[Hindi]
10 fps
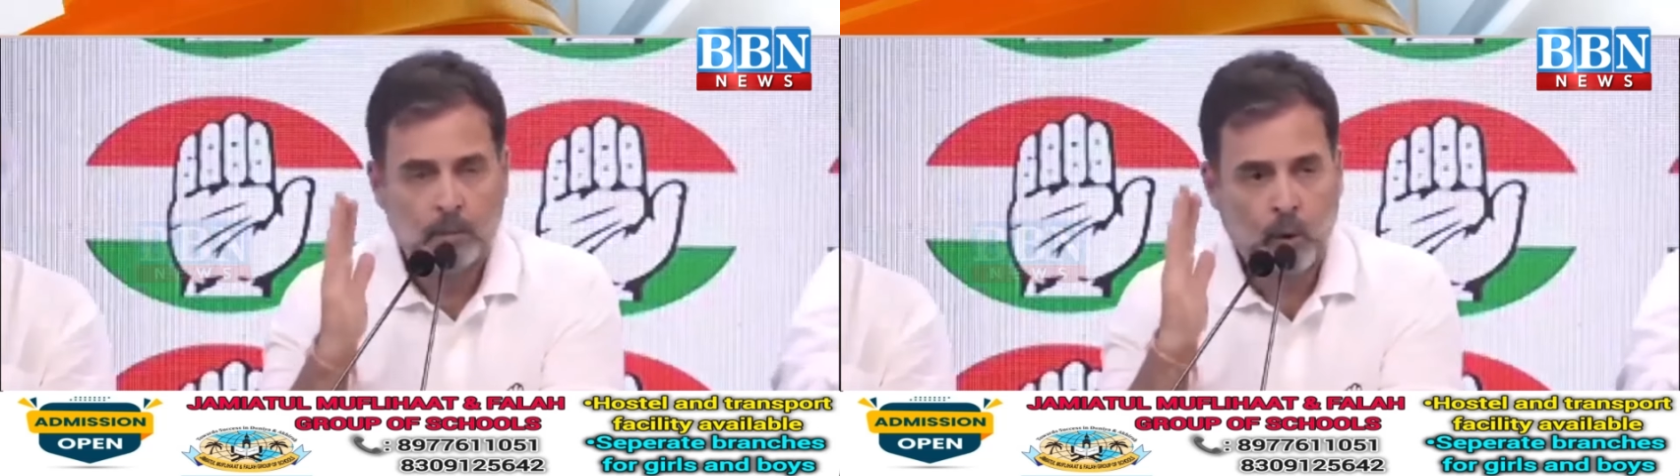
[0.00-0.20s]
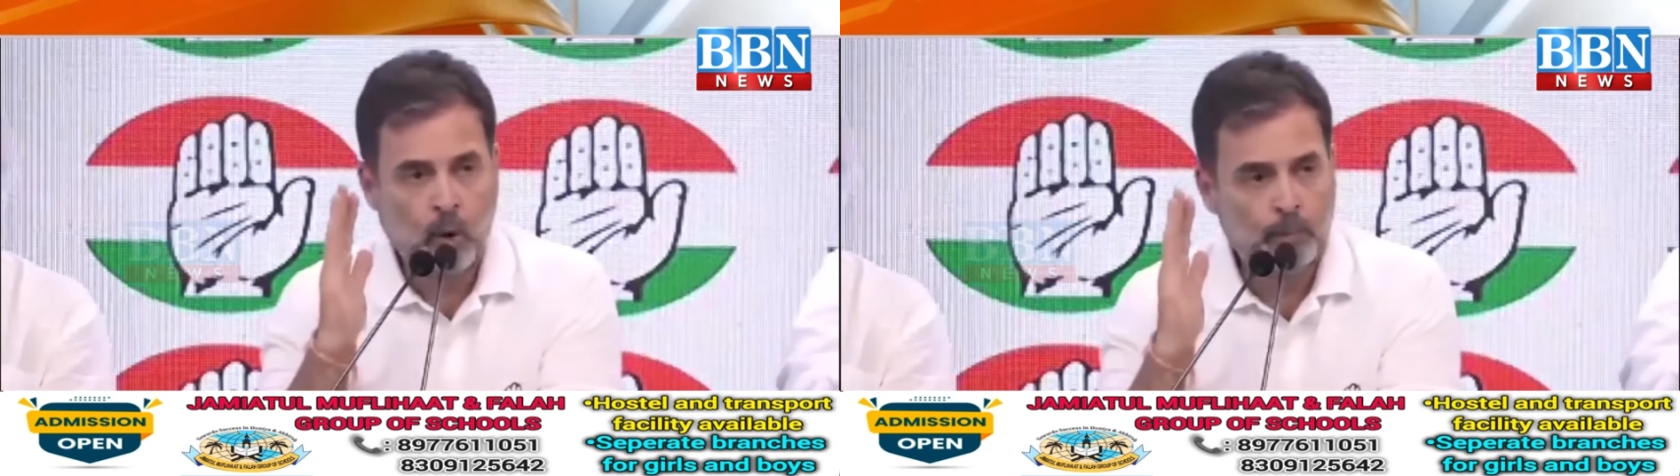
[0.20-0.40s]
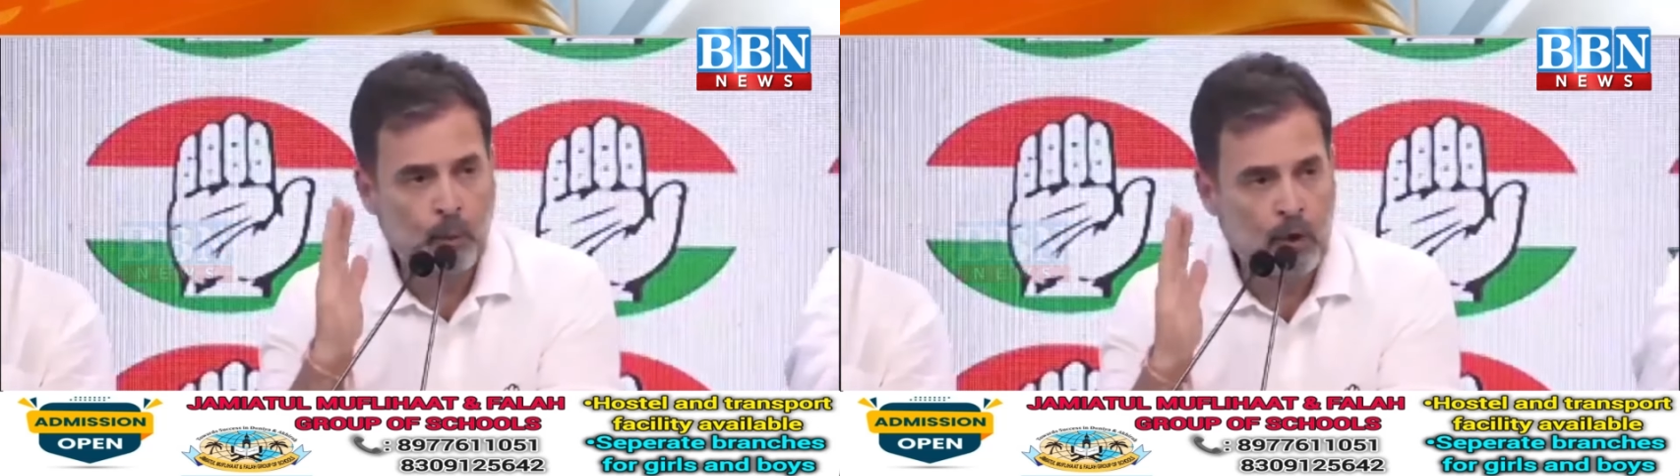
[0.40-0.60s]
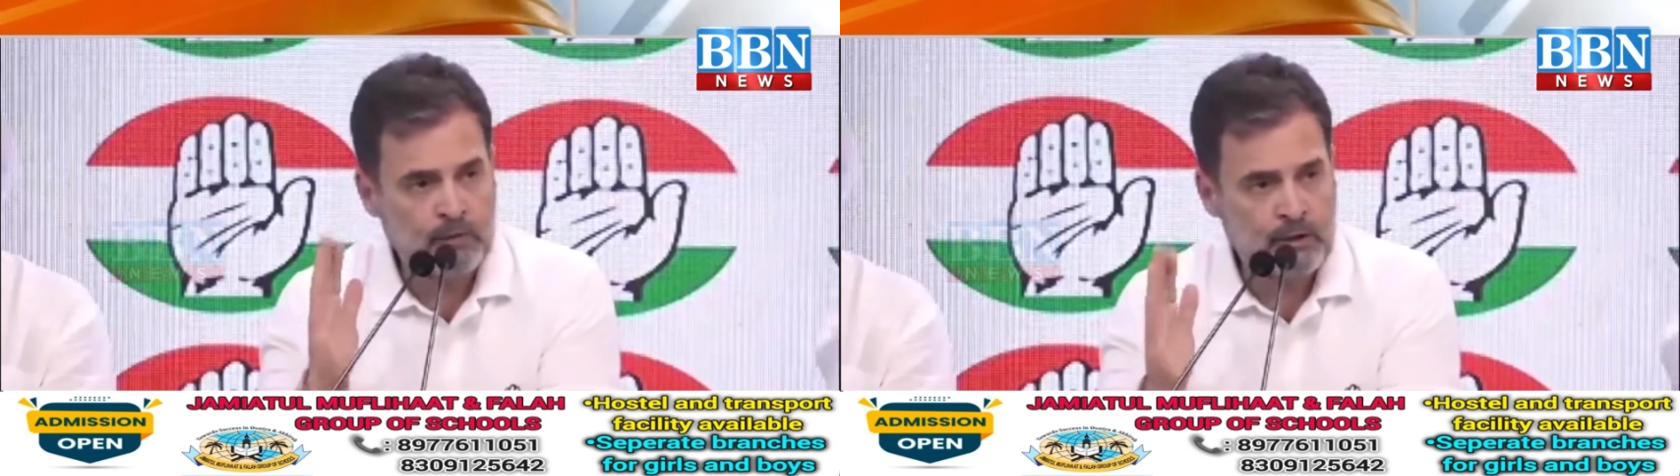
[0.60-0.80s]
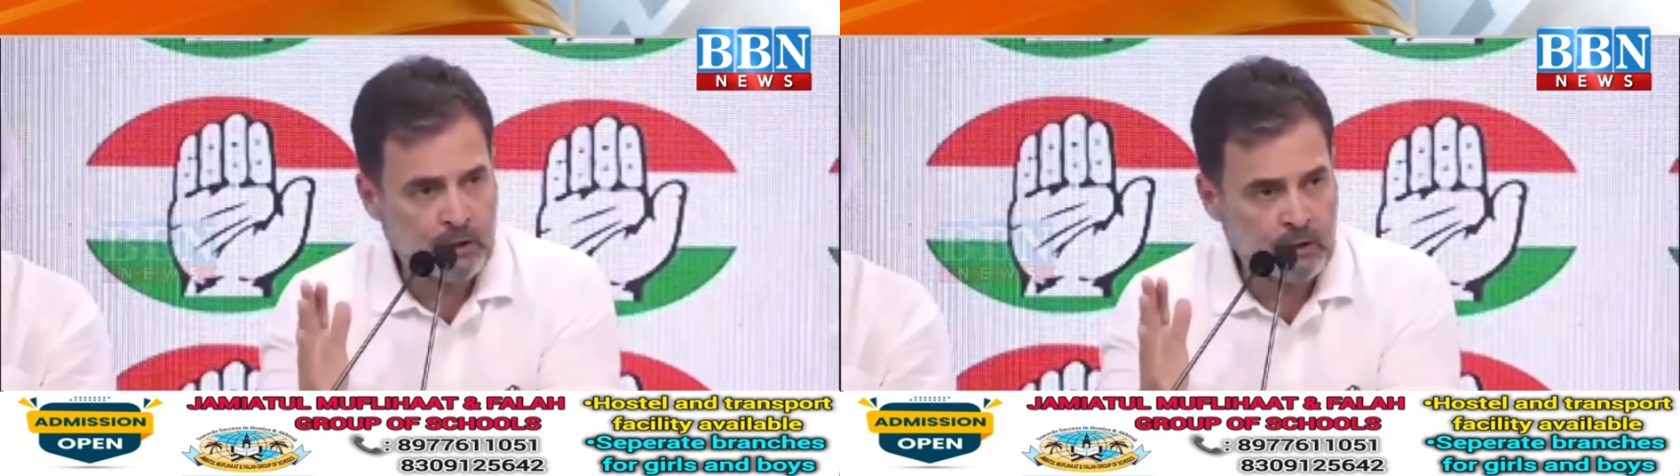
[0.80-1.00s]
प्रो पुअर
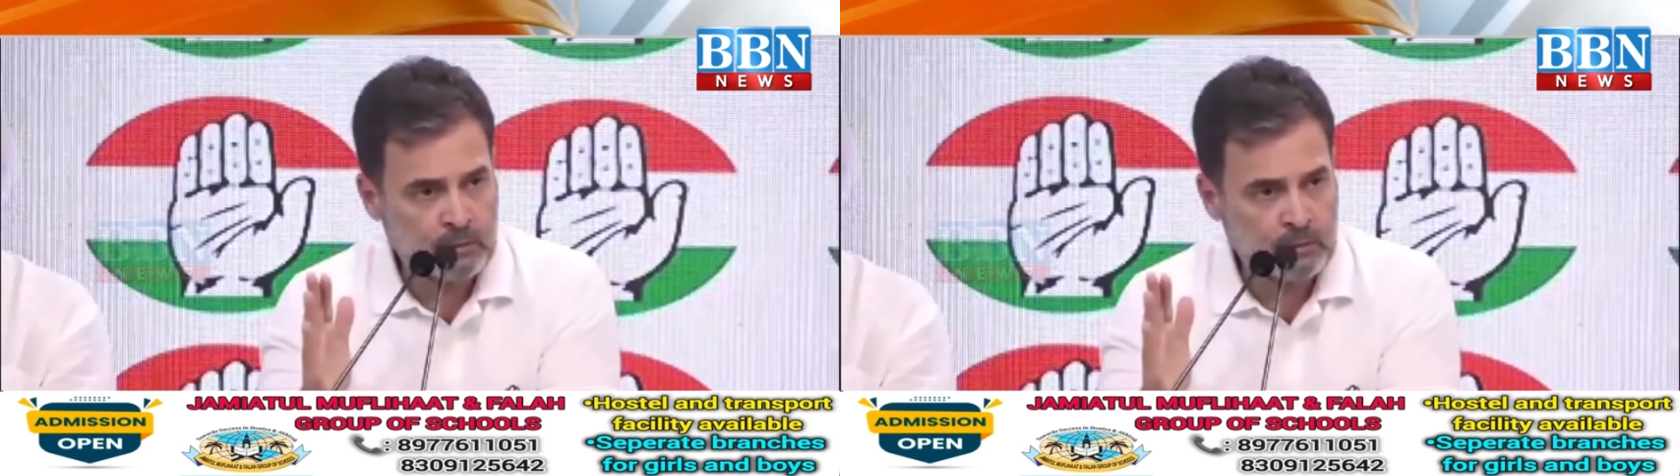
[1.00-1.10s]
विजन